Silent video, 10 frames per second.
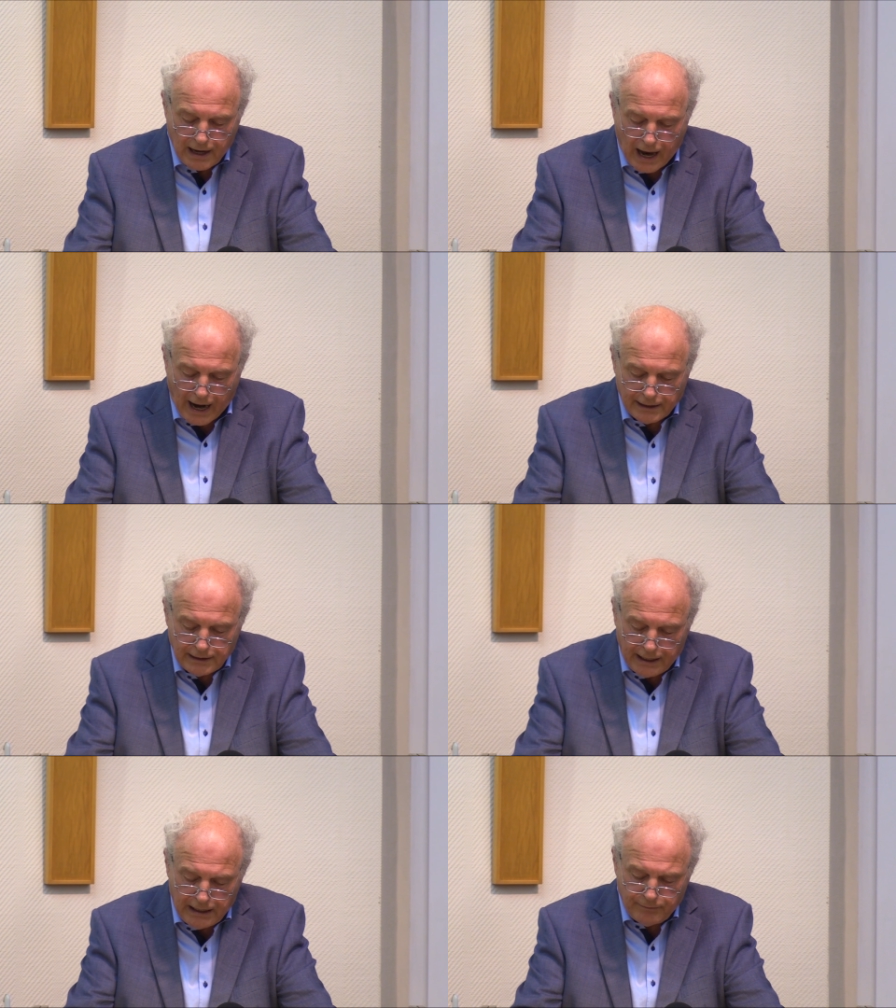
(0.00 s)
ein
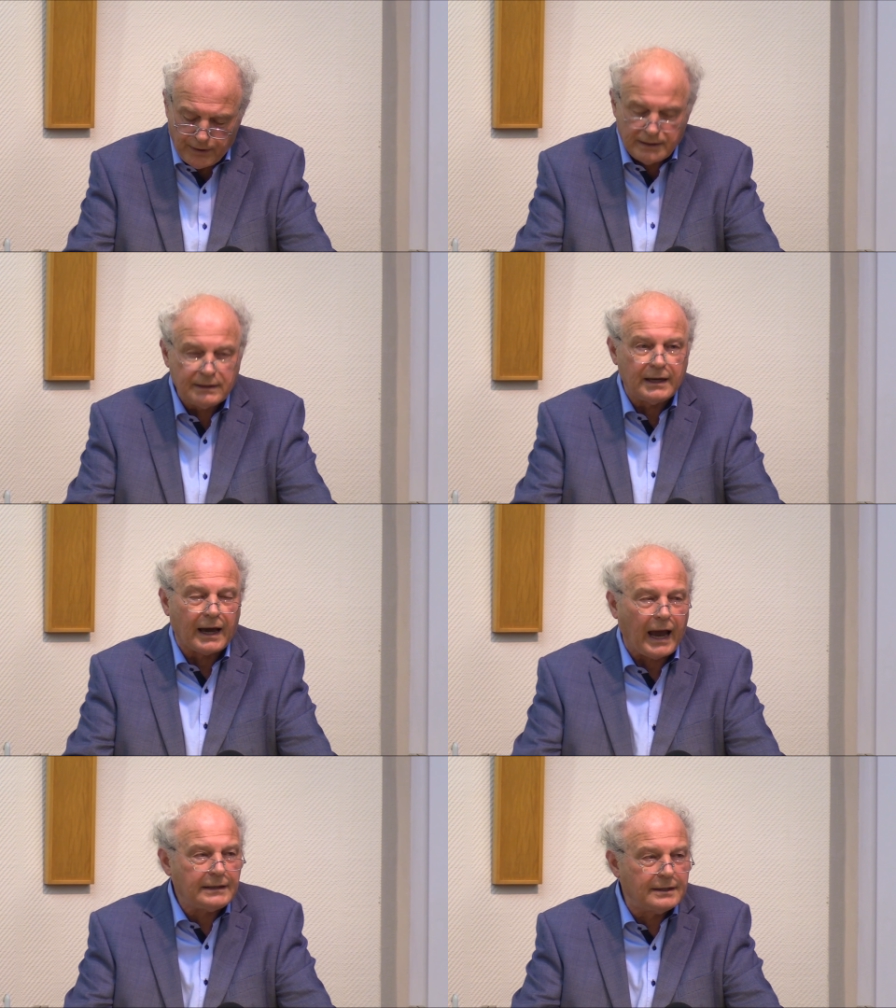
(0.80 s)
ewig
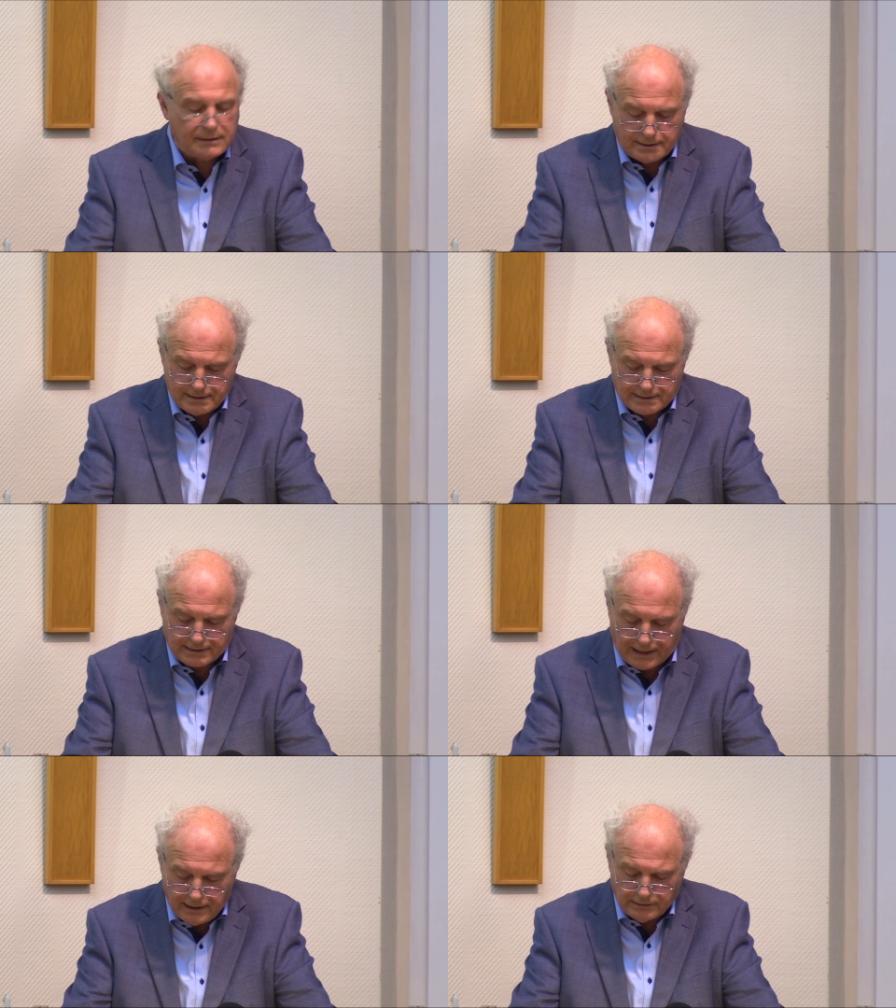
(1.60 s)
gerettetes
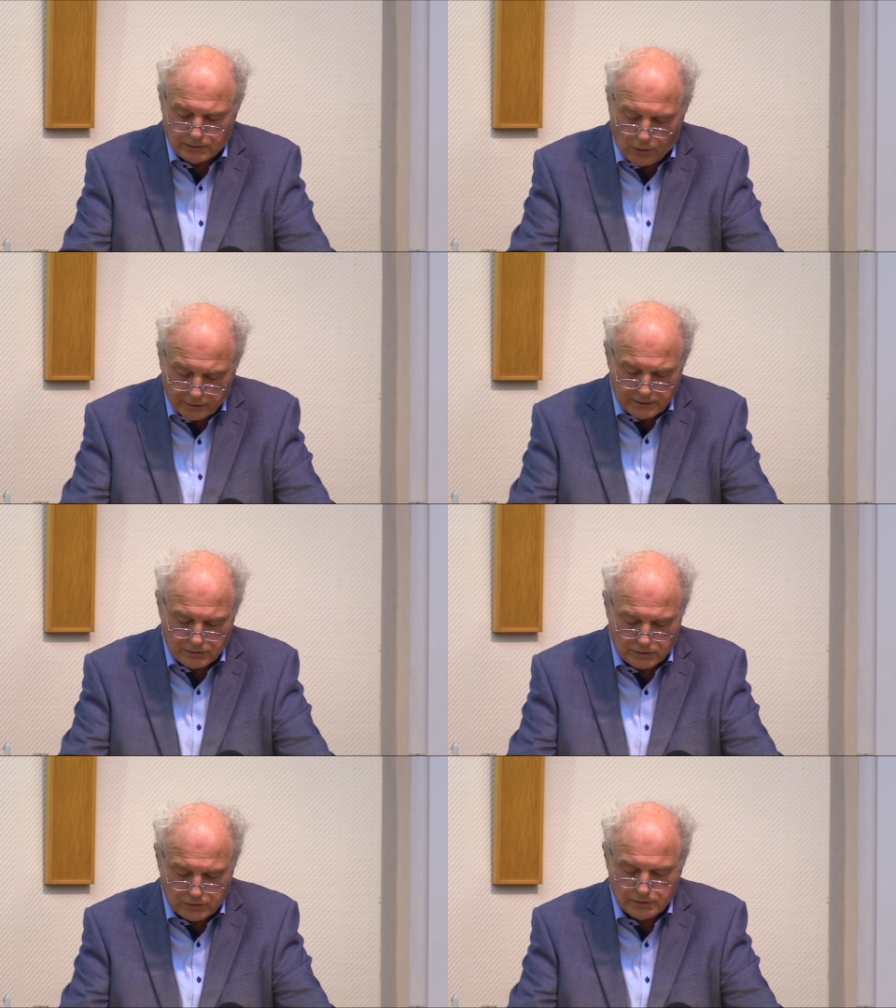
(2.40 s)
Kind
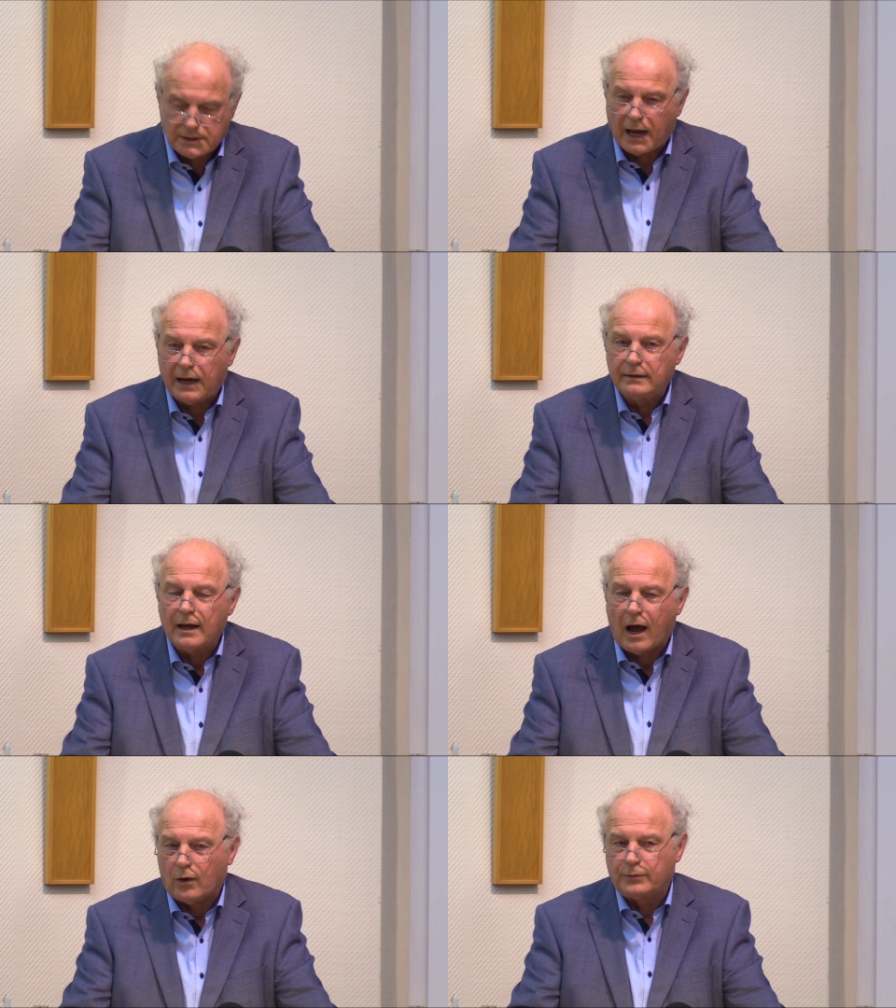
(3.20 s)
Gottes zu sein,
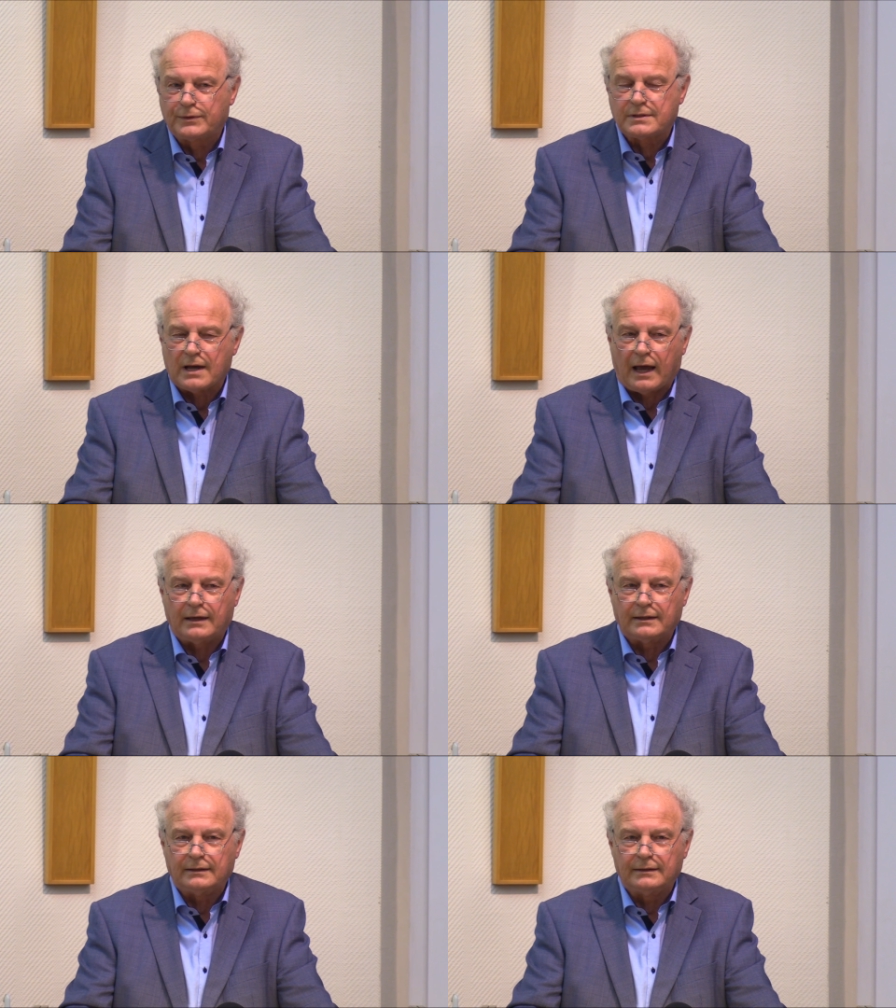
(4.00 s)
aufzeigen.